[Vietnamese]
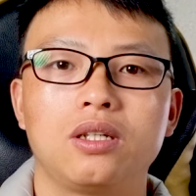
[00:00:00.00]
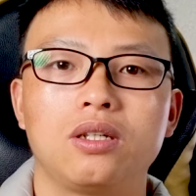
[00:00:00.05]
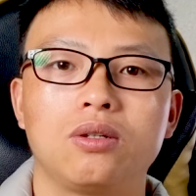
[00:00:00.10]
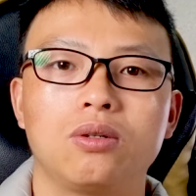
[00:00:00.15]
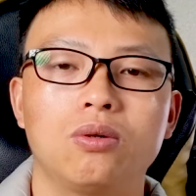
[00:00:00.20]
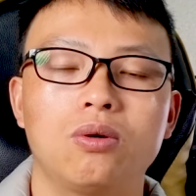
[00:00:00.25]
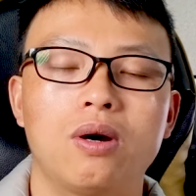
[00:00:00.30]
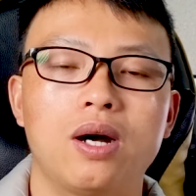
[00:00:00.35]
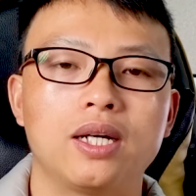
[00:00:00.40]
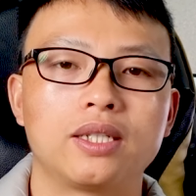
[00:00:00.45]

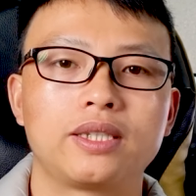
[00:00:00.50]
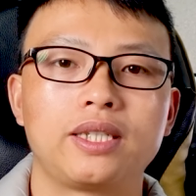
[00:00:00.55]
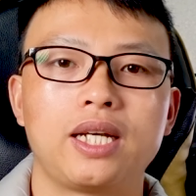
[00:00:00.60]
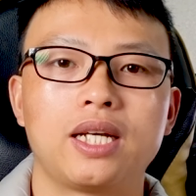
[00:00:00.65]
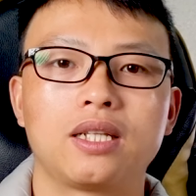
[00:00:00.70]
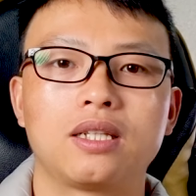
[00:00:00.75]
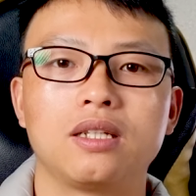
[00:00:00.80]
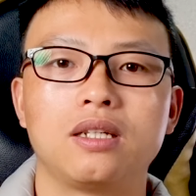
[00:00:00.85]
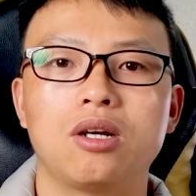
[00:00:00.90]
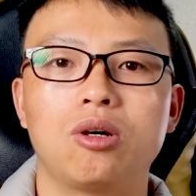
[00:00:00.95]
Google
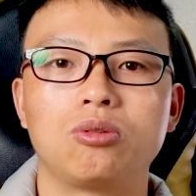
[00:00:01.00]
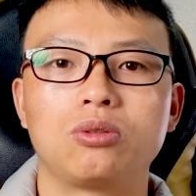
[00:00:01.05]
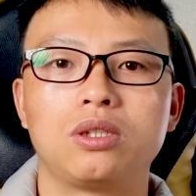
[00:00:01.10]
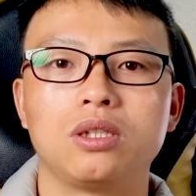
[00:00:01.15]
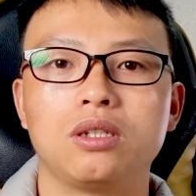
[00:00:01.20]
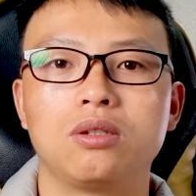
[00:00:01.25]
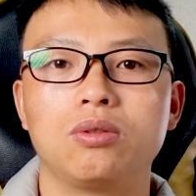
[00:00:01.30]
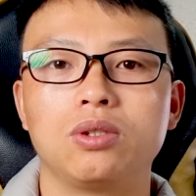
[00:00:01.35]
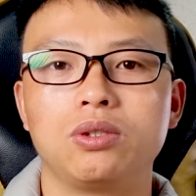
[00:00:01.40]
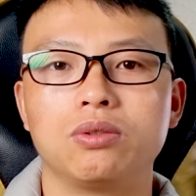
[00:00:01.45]
Adsense tự động
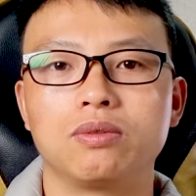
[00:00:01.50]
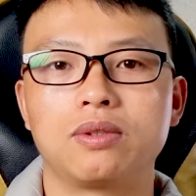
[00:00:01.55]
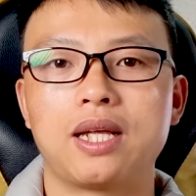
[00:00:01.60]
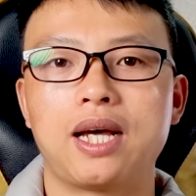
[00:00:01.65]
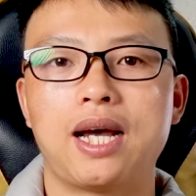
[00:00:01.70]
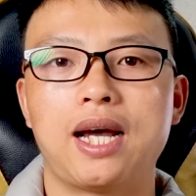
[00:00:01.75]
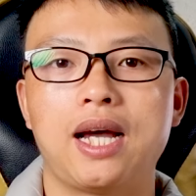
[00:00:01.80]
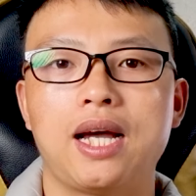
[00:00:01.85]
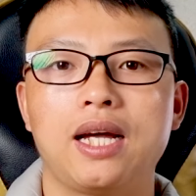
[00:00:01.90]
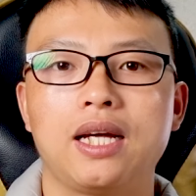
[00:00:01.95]
trừ của chúng
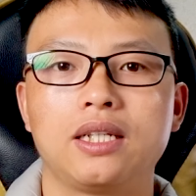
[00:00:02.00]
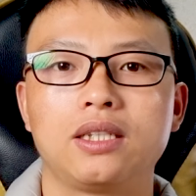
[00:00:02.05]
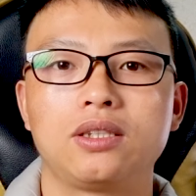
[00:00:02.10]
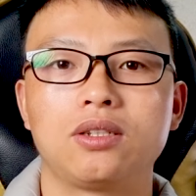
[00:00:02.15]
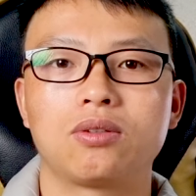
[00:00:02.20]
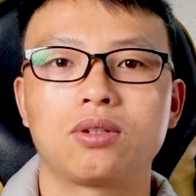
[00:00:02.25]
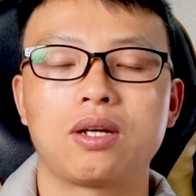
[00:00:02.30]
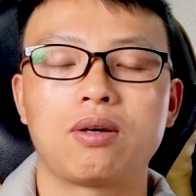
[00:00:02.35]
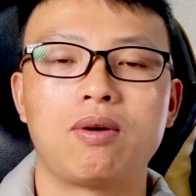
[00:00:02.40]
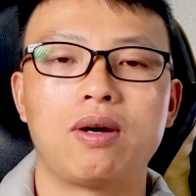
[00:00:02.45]
ta
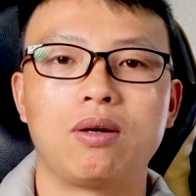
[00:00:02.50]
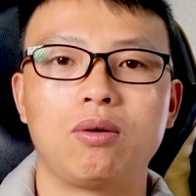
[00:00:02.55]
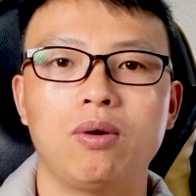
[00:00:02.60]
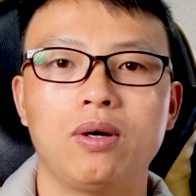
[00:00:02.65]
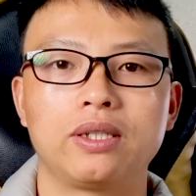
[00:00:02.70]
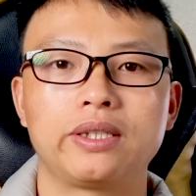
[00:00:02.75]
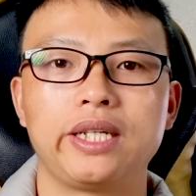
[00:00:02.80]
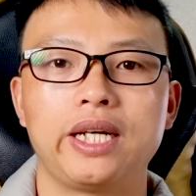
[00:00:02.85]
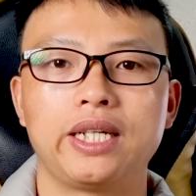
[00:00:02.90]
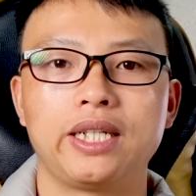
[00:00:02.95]
trong tài khoản
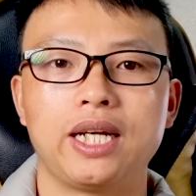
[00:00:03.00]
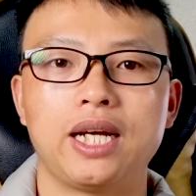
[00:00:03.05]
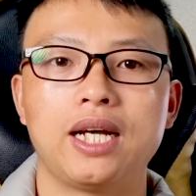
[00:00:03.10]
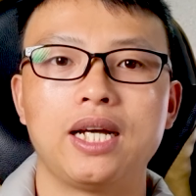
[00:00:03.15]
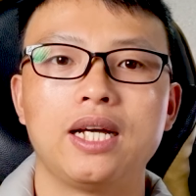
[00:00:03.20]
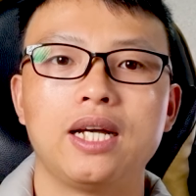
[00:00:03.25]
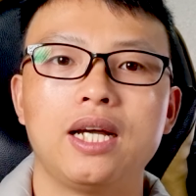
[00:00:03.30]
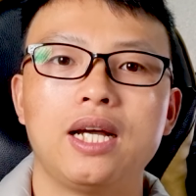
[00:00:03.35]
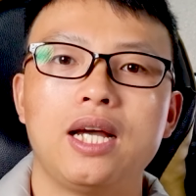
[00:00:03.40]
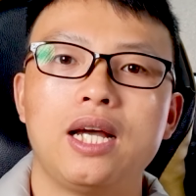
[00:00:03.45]
Google Adsense nhé.
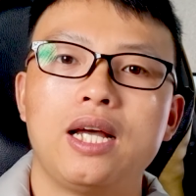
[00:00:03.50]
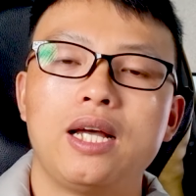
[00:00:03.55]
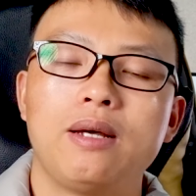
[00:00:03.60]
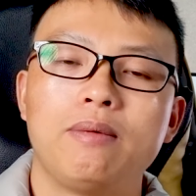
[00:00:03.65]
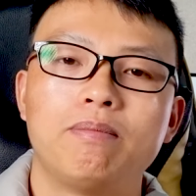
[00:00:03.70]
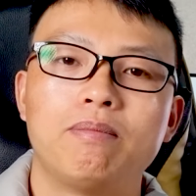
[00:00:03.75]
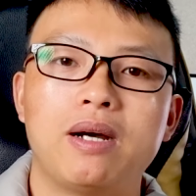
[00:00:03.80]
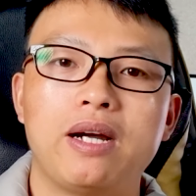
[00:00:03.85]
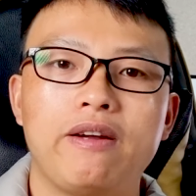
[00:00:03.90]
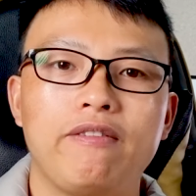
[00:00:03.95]

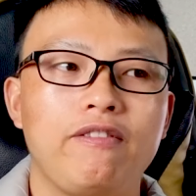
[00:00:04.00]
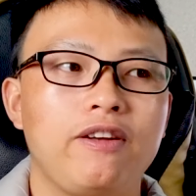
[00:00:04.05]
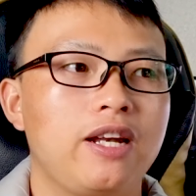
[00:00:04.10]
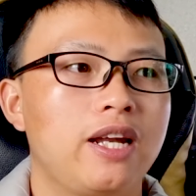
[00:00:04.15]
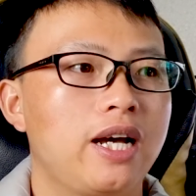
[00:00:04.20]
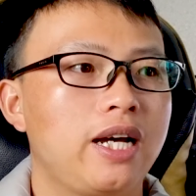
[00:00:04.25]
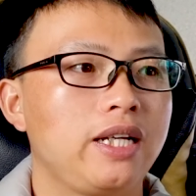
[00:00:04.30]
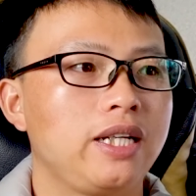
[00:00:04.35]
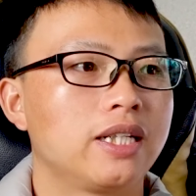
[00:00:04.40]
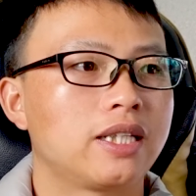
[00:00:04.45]
Bởi vì
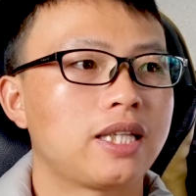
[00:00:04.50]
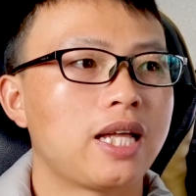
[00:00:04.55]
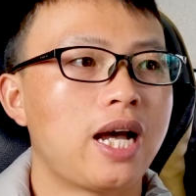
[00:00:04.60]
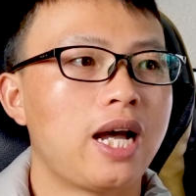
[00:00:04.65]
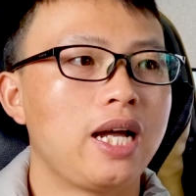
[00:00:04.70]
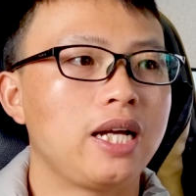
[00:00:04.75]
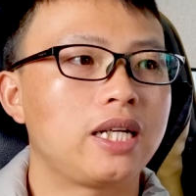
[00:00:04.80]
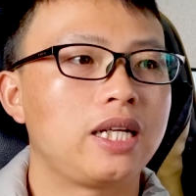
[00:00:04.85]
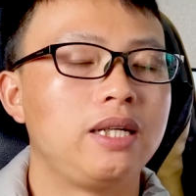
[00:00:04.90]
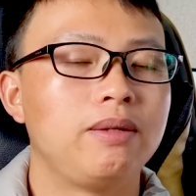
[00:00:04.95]
là hiện
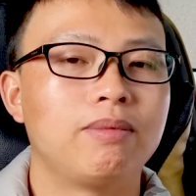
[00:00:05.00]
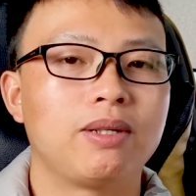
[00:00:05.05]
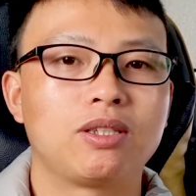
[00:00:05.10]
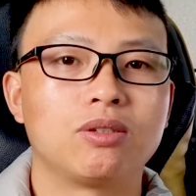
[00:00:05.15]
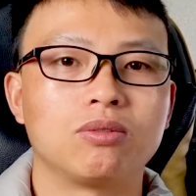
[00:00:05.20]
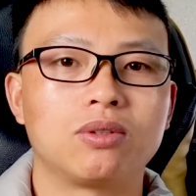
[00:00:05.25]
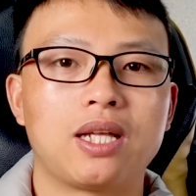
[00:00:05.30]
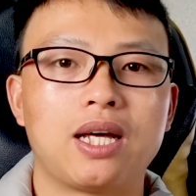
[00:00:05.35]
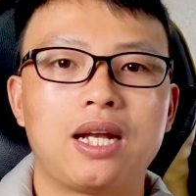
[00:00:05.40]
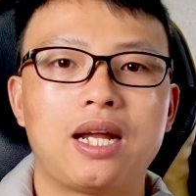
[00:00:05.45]
tại khi mà
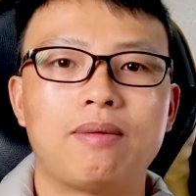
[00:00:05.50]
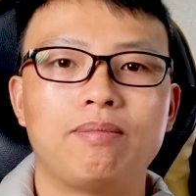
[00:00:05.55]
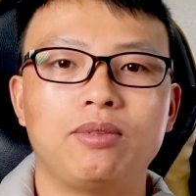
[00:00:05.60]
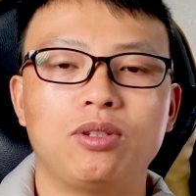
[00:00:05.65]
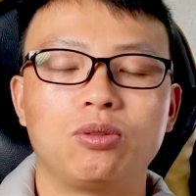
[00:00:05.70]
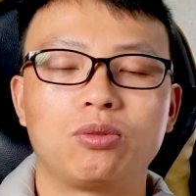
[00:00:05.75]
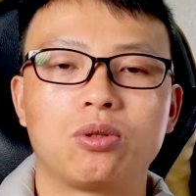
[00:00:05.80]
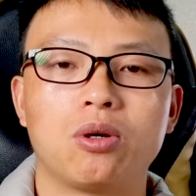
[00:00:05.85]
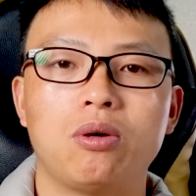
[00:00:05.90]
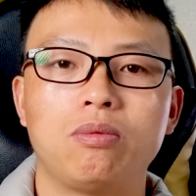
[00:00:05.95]
chúng ta làm
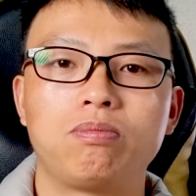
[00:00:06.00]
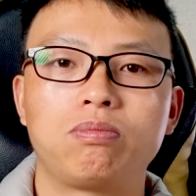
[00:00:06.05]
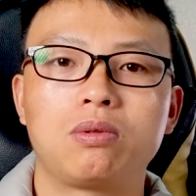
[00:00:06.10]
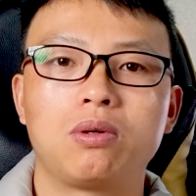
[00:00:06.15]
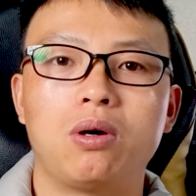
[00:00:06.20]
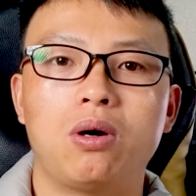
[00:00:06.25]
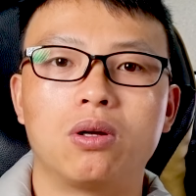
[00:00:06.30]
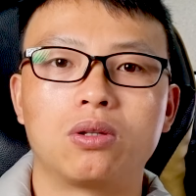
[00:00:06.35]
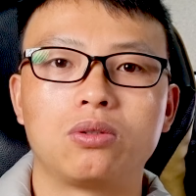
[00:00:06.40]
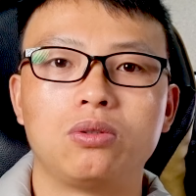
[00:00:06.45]
YouTube,
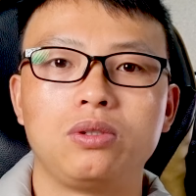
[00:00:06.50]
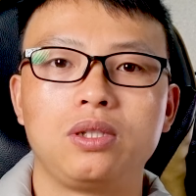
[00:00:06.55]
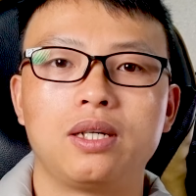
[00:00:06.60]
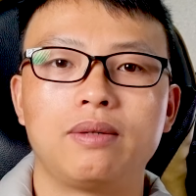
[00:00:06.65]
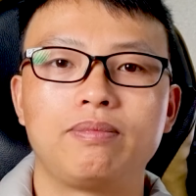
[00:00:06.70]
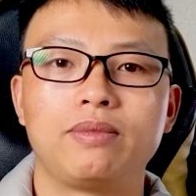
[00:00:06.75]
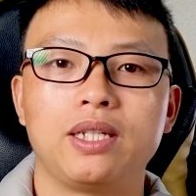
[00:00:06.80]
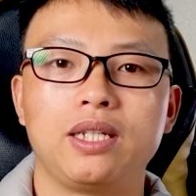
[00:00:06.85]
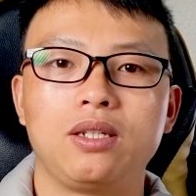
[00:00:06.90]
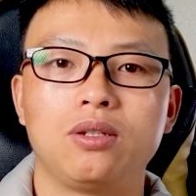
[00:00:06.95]
có thu
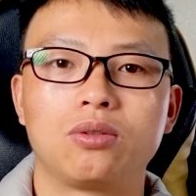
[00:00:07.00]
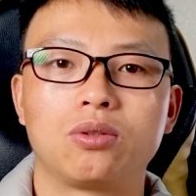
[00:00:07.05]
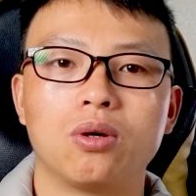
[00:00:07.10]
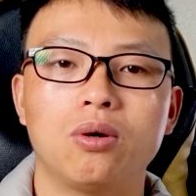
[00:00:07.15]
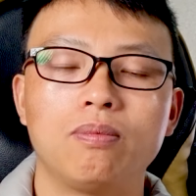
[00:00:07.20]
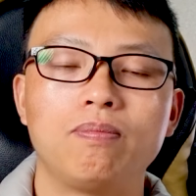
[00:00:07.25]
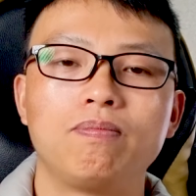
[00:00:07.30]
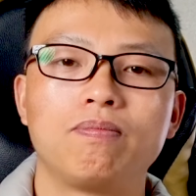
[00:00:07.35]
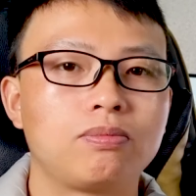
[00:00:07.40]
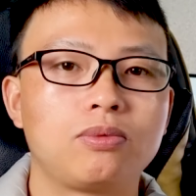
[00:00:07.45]
nhập trên
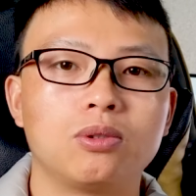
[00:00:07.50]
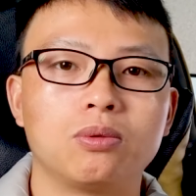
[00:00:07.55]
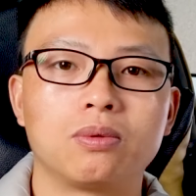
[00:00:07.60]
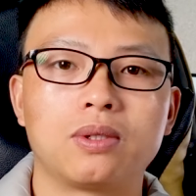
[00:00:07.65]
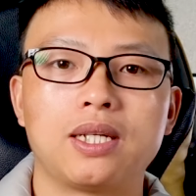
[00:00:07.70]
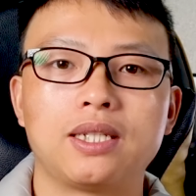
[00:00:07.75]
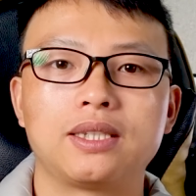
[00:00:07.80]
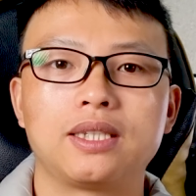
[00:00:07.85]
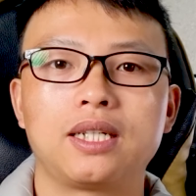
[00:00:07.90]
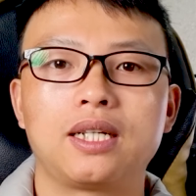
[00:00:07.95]
YouTube, chúng
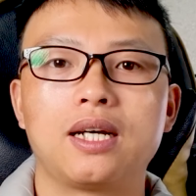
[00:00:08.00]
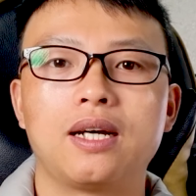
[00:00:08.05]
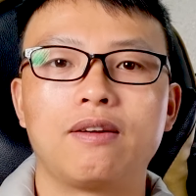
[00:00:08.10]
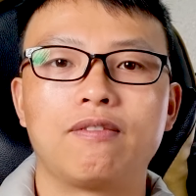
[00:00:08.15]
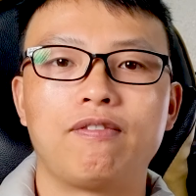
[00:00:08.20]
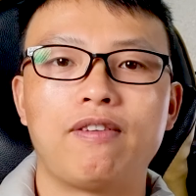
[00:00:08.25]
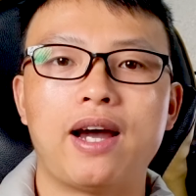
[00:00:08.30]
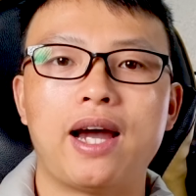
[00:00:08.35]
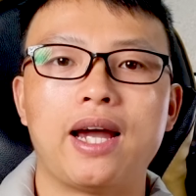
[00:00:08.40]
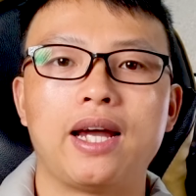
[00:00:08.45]
ta sẽ cần
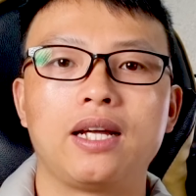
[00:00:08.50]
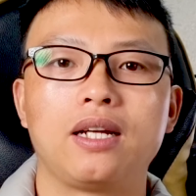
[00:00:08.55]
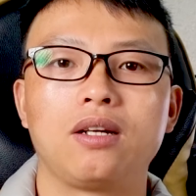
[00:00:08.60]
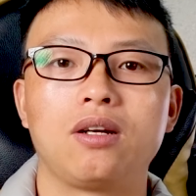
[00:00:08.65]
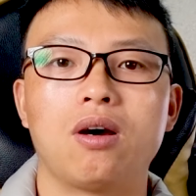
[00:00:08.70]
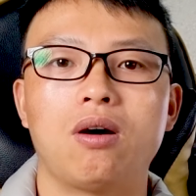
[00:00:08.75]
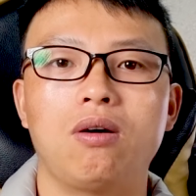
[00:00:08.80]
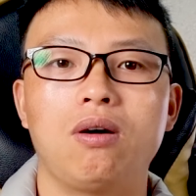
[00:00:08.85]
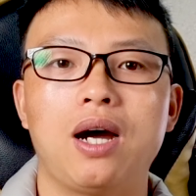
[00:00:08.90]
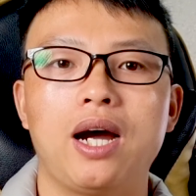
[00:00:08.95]
phải
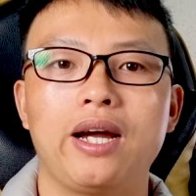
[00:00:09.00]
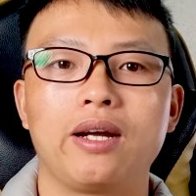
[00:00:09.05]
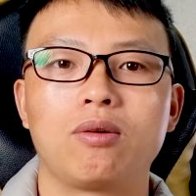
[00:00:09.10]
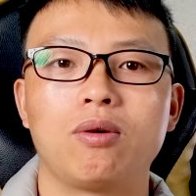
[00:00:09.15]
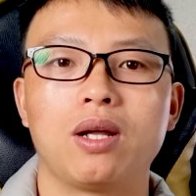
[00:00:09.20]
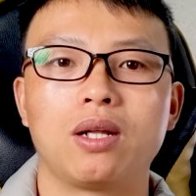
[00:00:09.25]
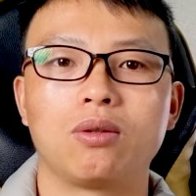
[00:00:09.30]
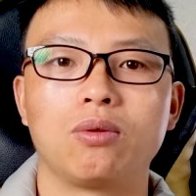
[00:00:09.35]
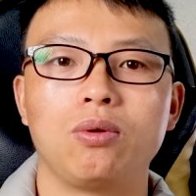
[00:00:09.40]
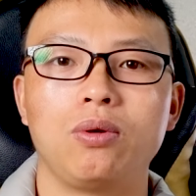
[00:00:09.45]
đóng hai
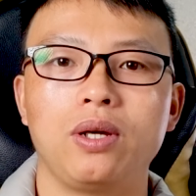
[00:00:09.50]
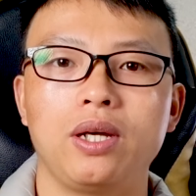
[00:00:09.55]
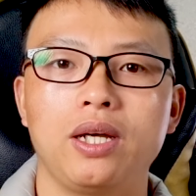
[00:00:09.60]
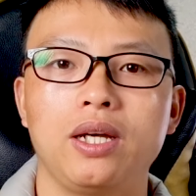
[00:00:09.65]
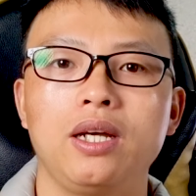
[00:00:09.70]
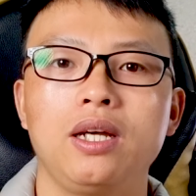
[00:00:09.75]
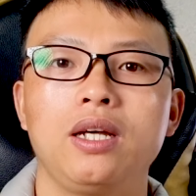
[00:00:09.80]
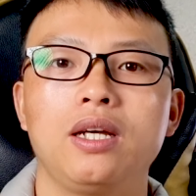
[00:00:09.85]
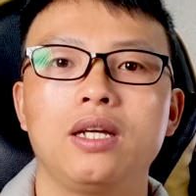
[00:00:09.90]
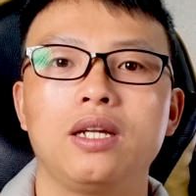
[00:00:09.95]
khoản
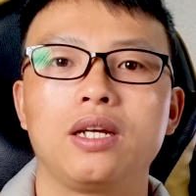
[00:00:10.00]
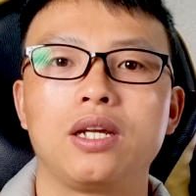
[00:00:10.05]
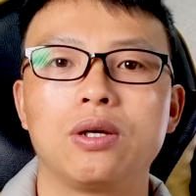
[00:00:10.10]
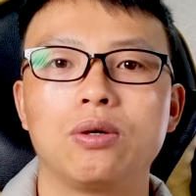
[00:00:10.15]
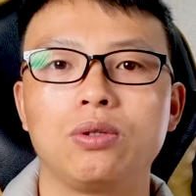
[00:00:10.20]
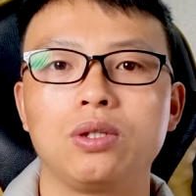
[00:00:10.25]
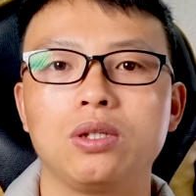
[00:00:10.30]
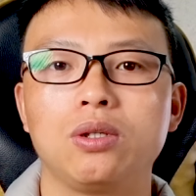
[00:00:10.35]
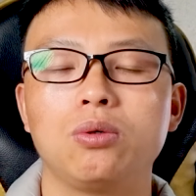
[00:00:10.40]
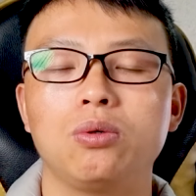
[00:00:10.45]
thuế
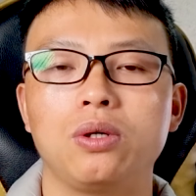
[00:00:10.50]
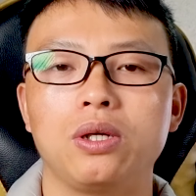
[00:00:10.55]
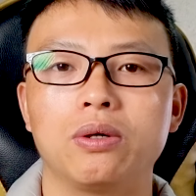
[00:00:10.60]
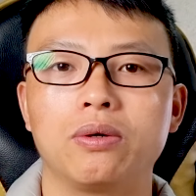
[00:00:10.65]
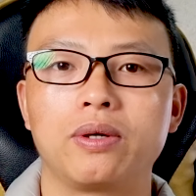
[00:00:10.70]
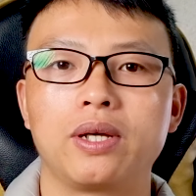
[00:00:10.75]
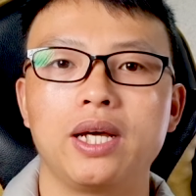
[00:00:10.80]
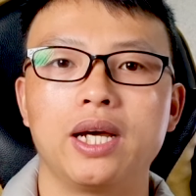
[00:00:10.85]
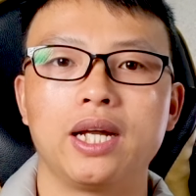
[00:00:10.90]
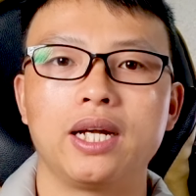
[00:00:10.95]
nếu như đủ
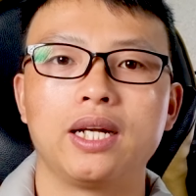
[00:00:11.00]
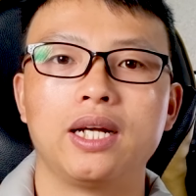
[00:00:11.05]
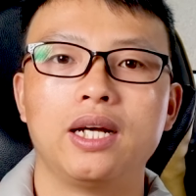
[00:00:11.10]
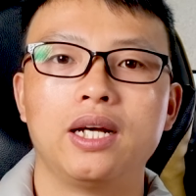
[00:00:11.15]
điều kiện.